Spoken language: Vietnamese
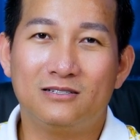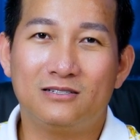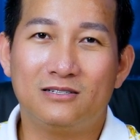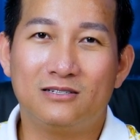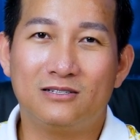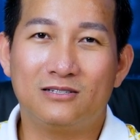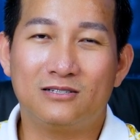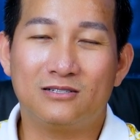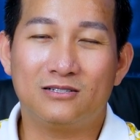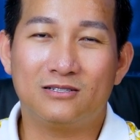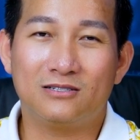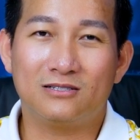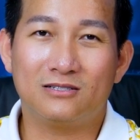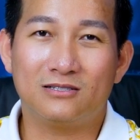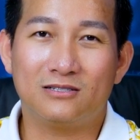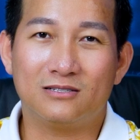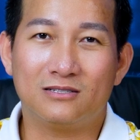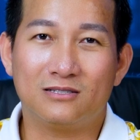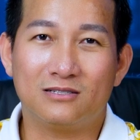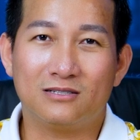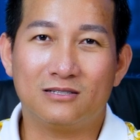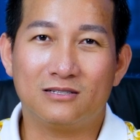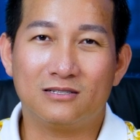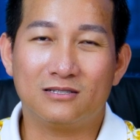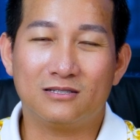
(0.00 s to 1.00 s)

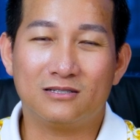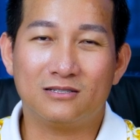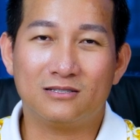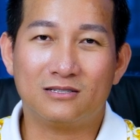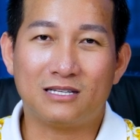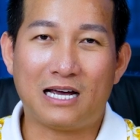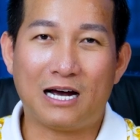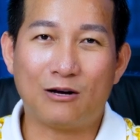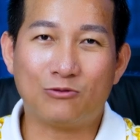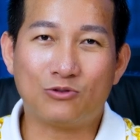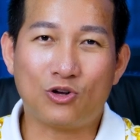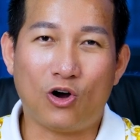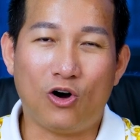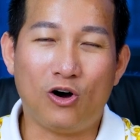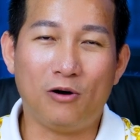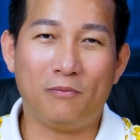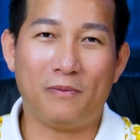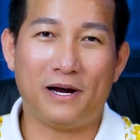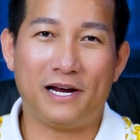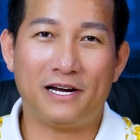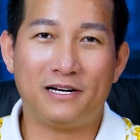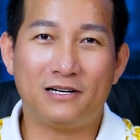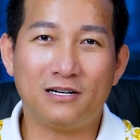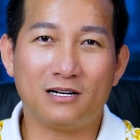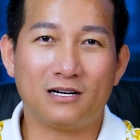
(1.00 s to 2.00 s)
uh, tao cho
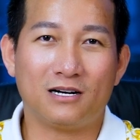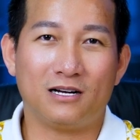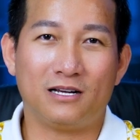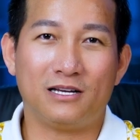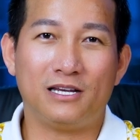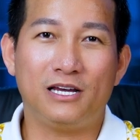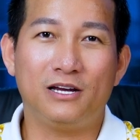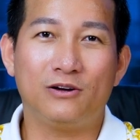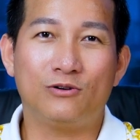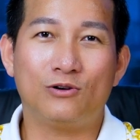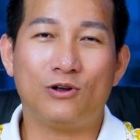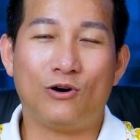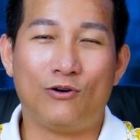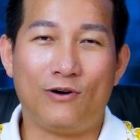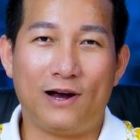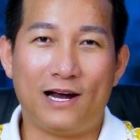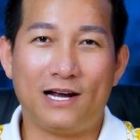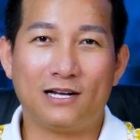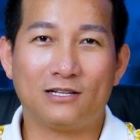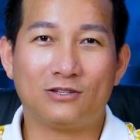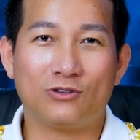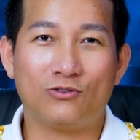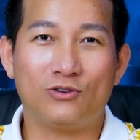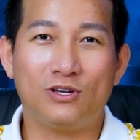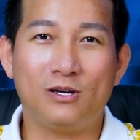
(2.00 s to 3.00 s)
mày rất là nhiều đồ
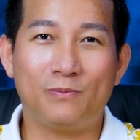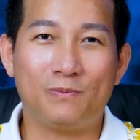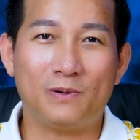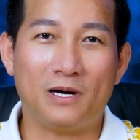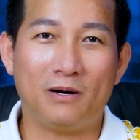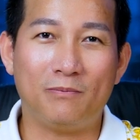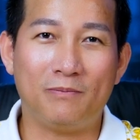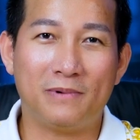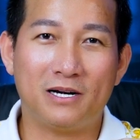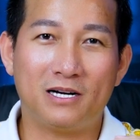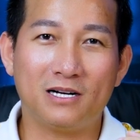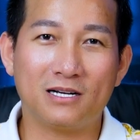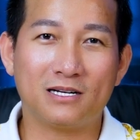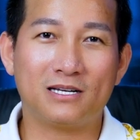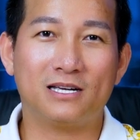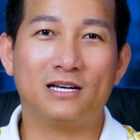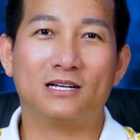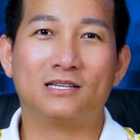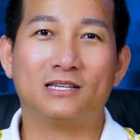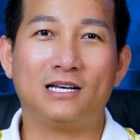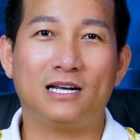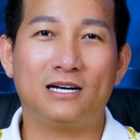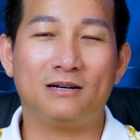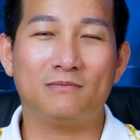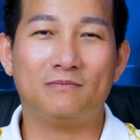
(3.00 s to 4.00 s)
ăn tao giúp đỡ mày rất nhiệt
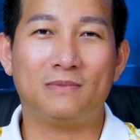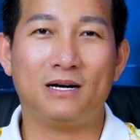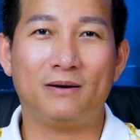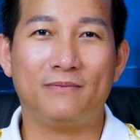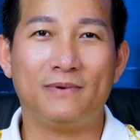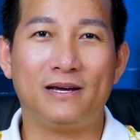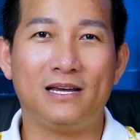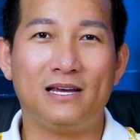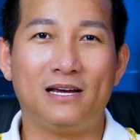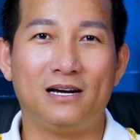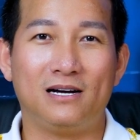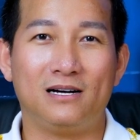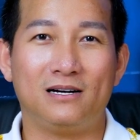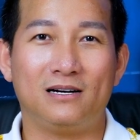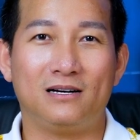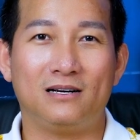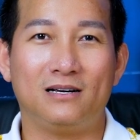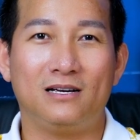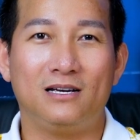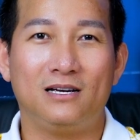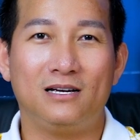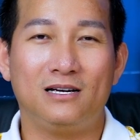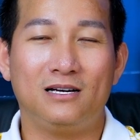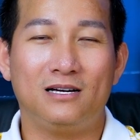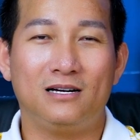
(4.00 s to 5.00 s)
tình mà bây giờ
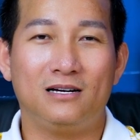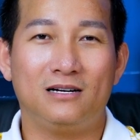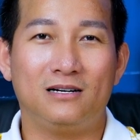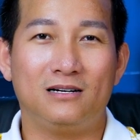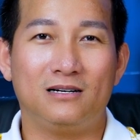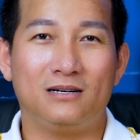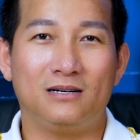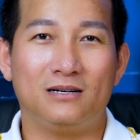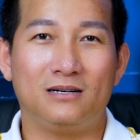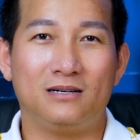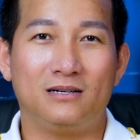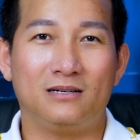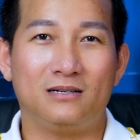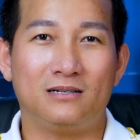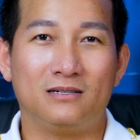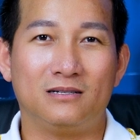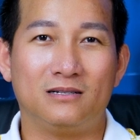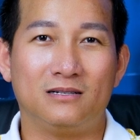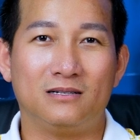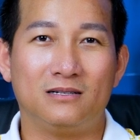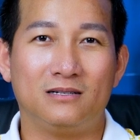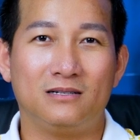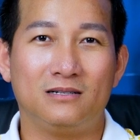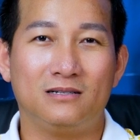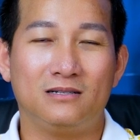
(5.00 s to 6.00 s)
uh,
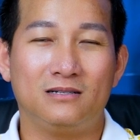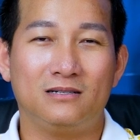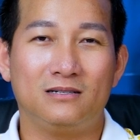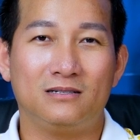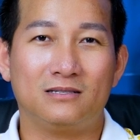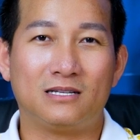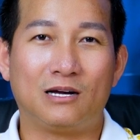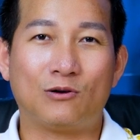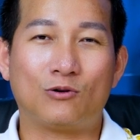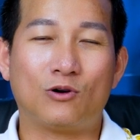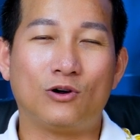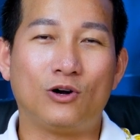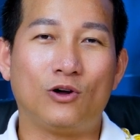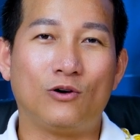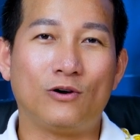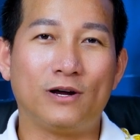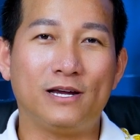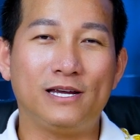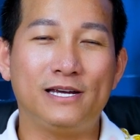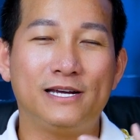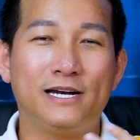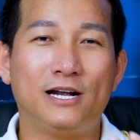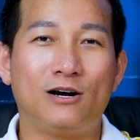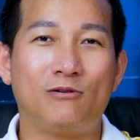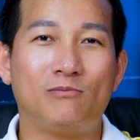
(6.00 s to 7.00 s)
tao có nói
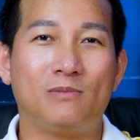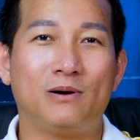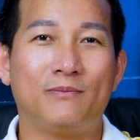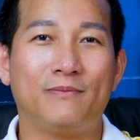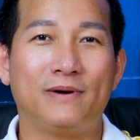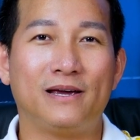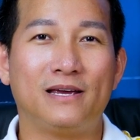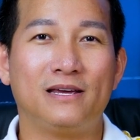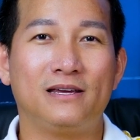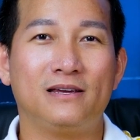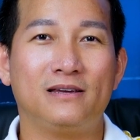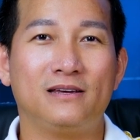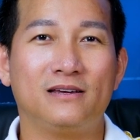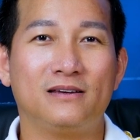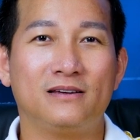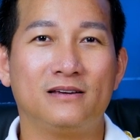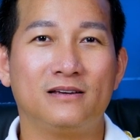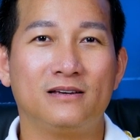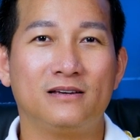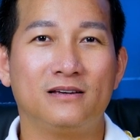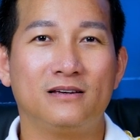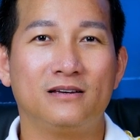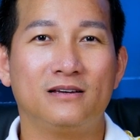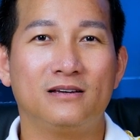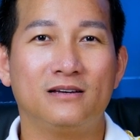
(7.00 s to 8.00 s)
cái gì đâu mà mày
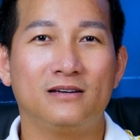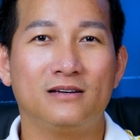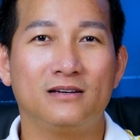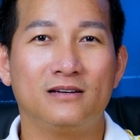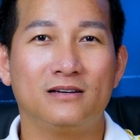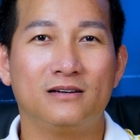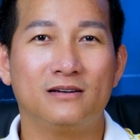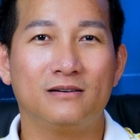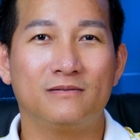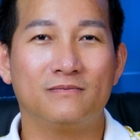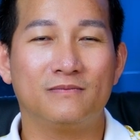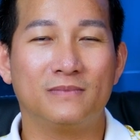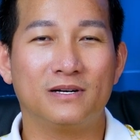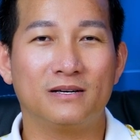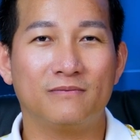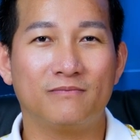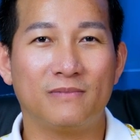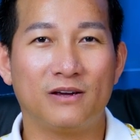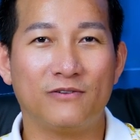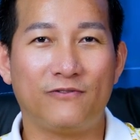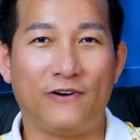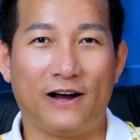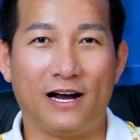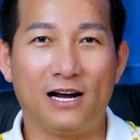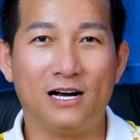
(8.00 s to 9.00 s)
mày
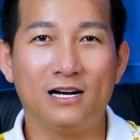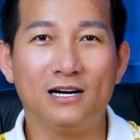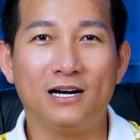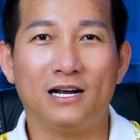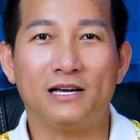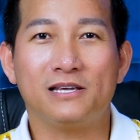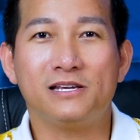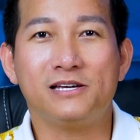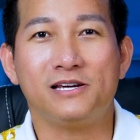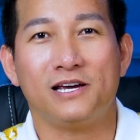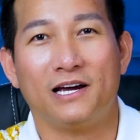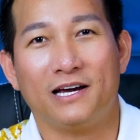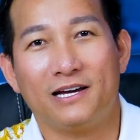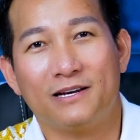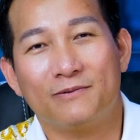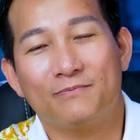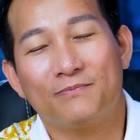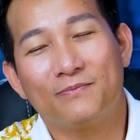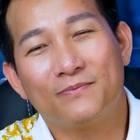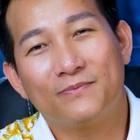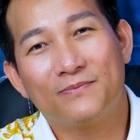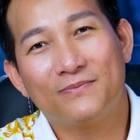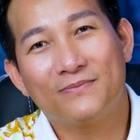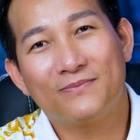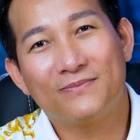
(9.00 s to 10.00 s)
mày phản ứng lại như vậy
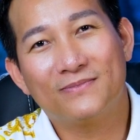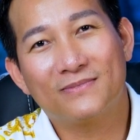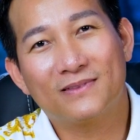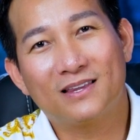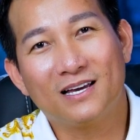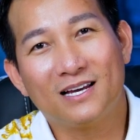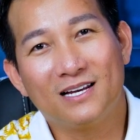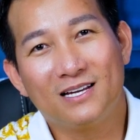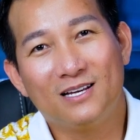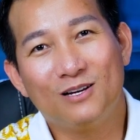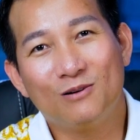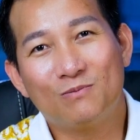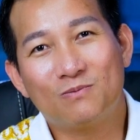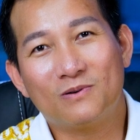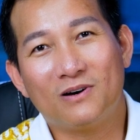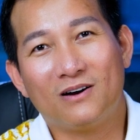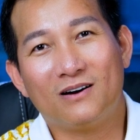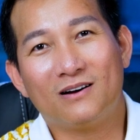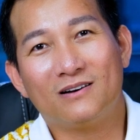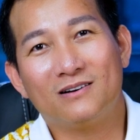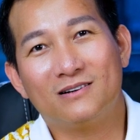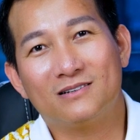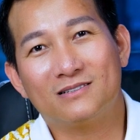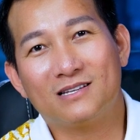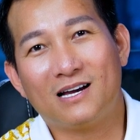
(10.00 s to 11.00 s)
thì lúc
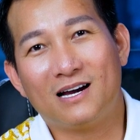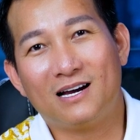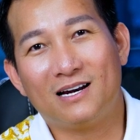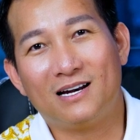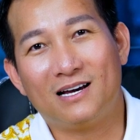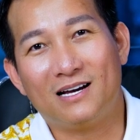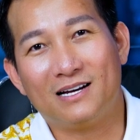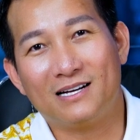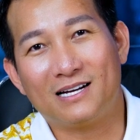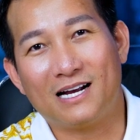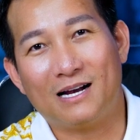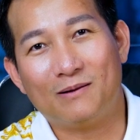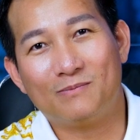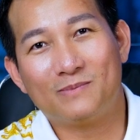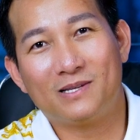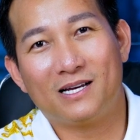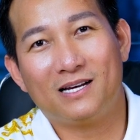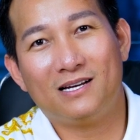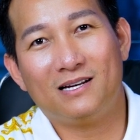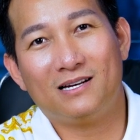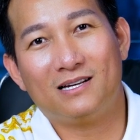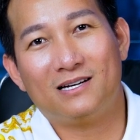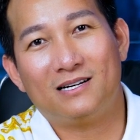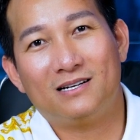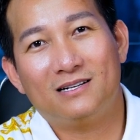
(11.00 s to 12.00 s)
đó người ta lại cảm
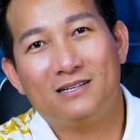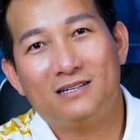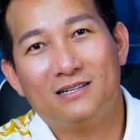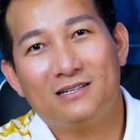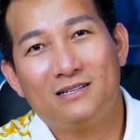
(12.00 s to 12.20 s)
thấy là